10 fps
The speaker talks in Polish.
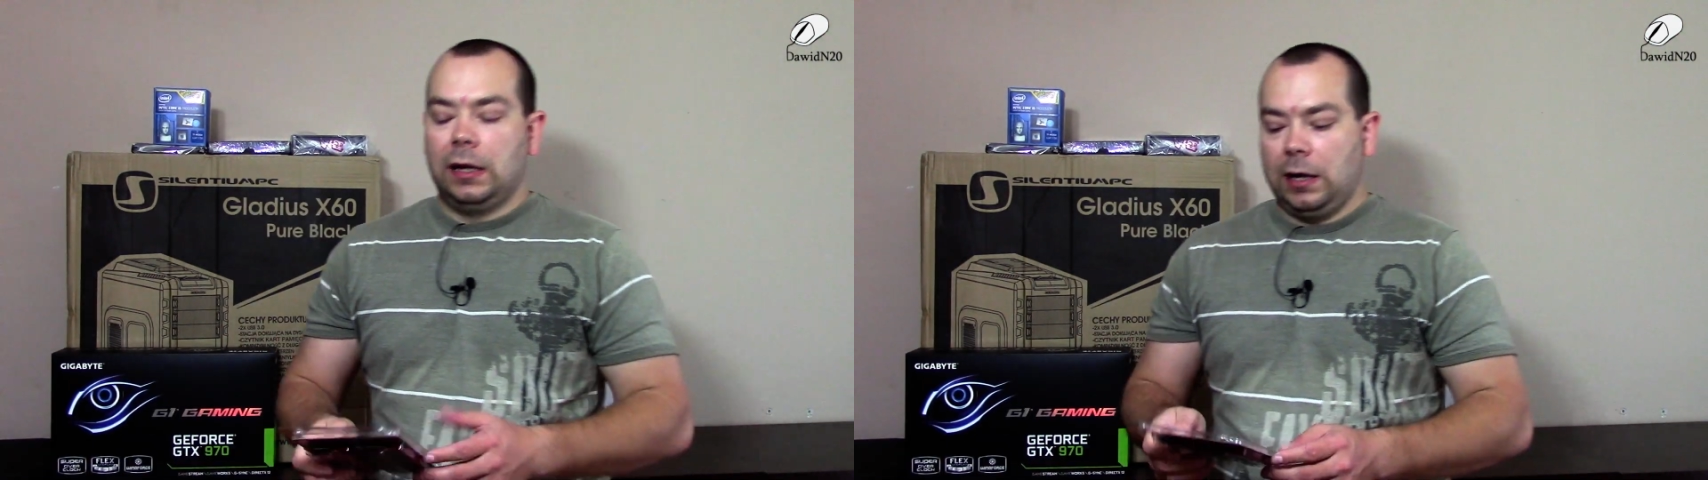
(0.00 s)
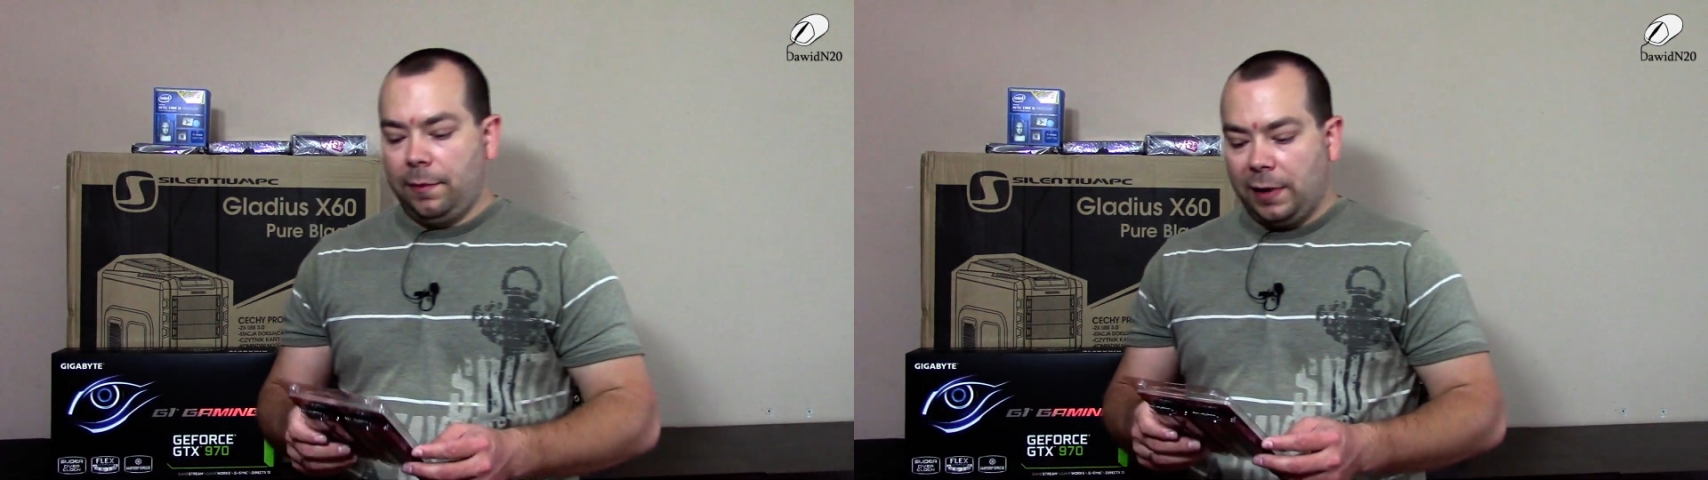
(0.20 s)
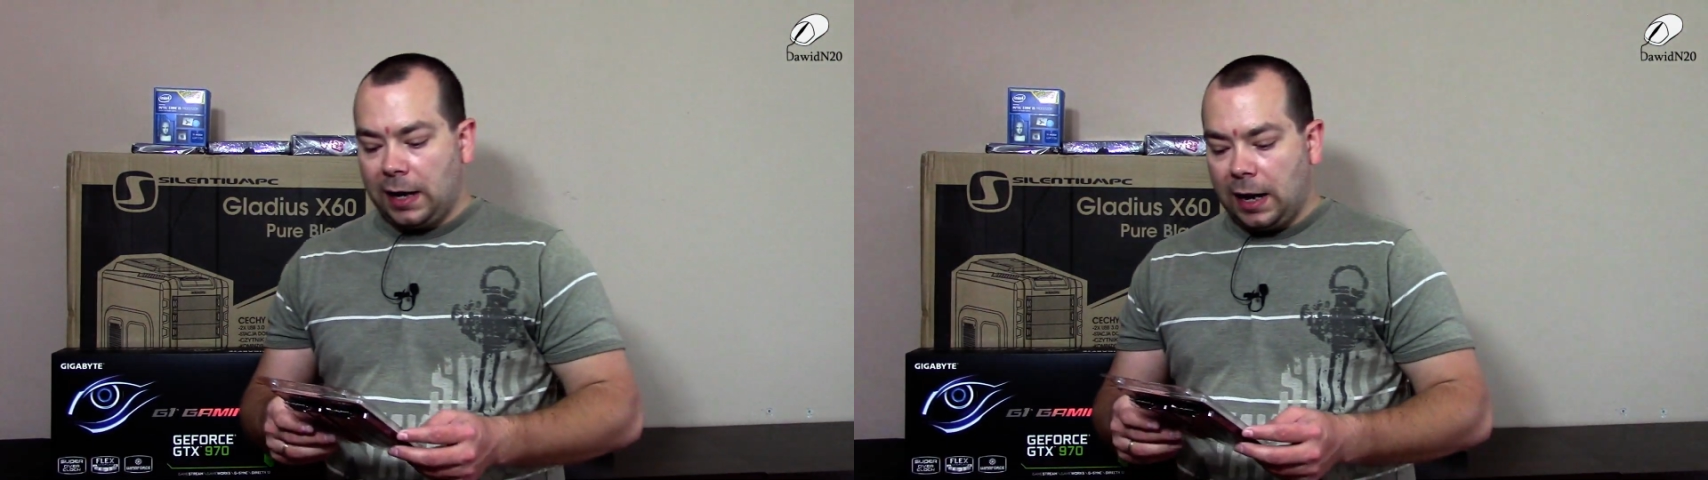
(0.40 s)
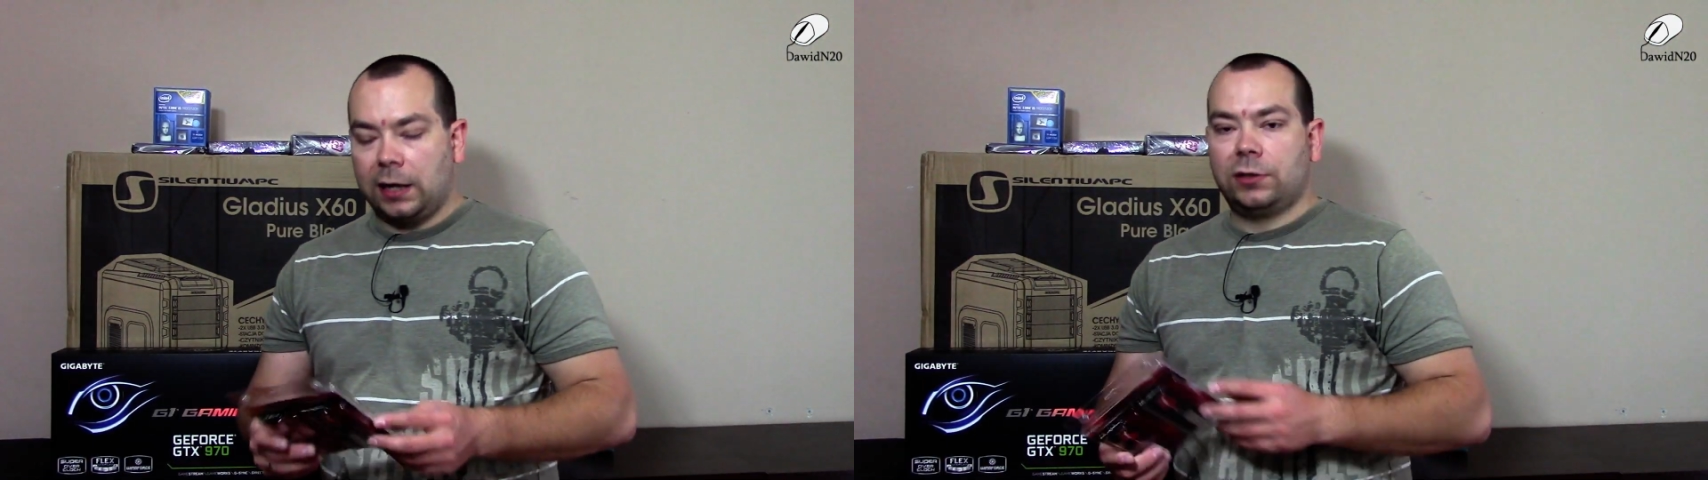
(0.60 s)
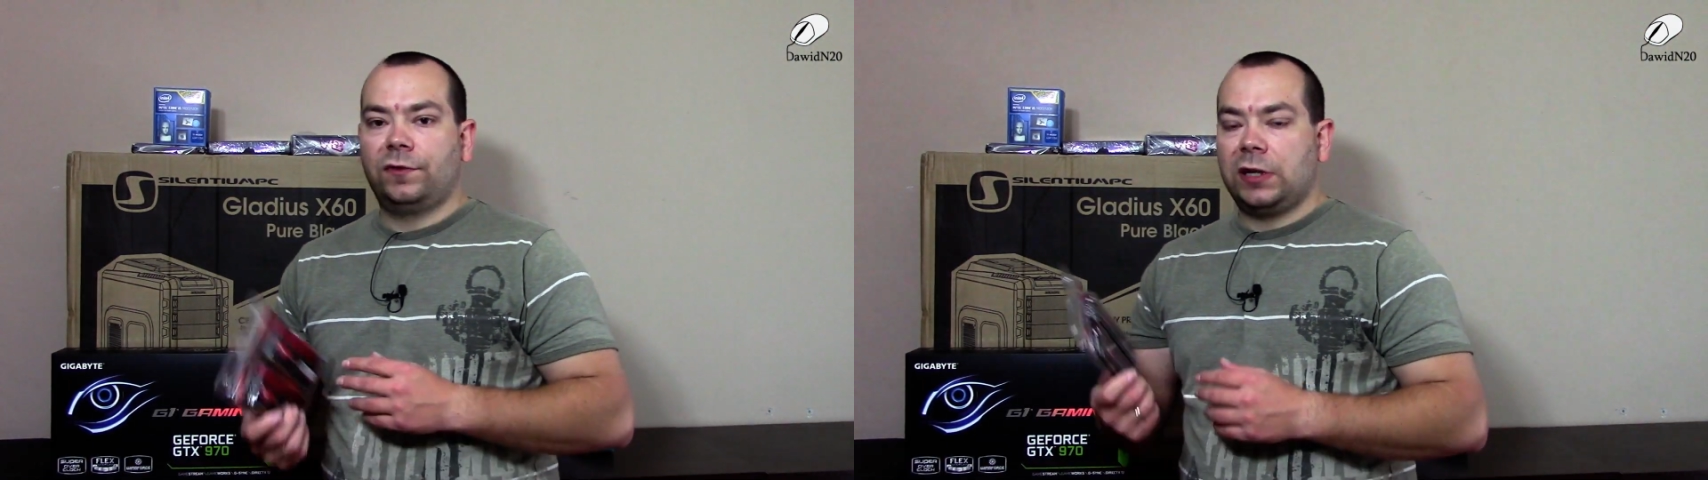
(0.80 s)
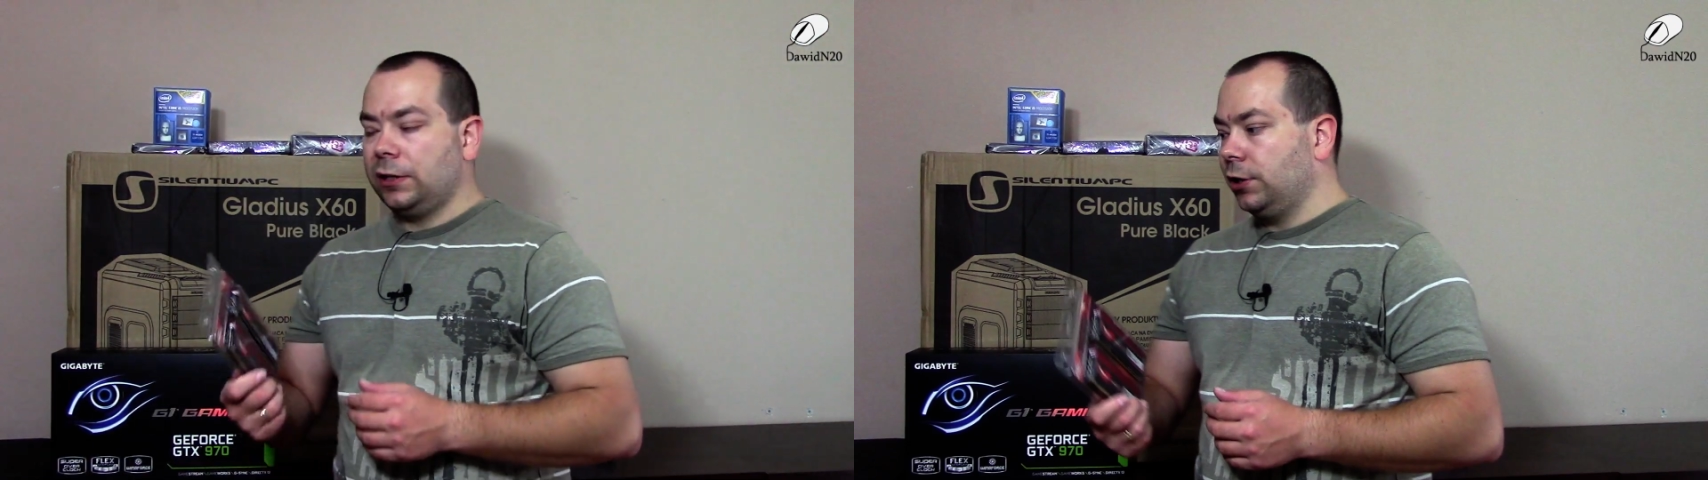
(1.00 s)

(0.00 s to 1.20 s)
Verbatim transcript: MHz cel